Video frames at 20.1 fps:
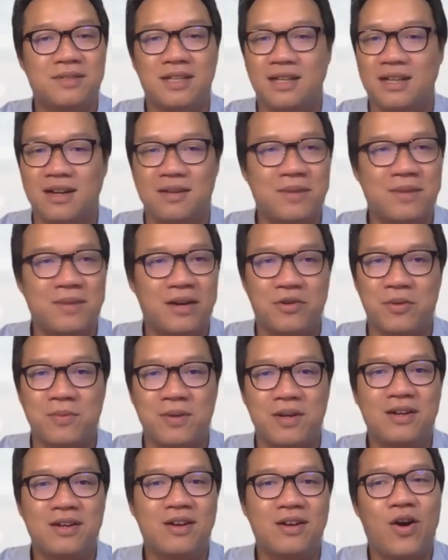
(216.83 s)
thì ông nào cũng
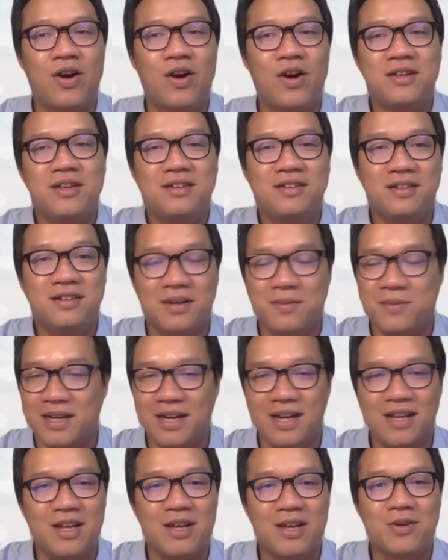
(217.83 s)
nói có chứ, ở bên
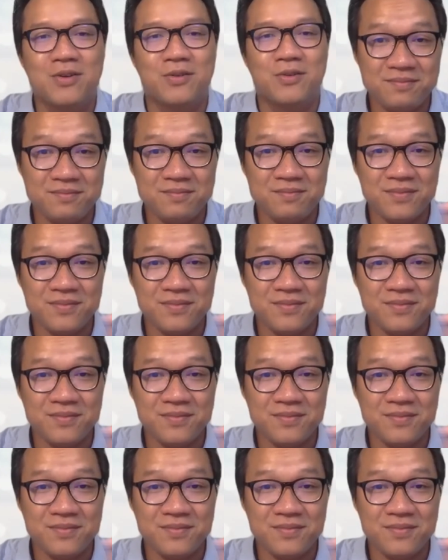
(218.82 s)
này nhiều.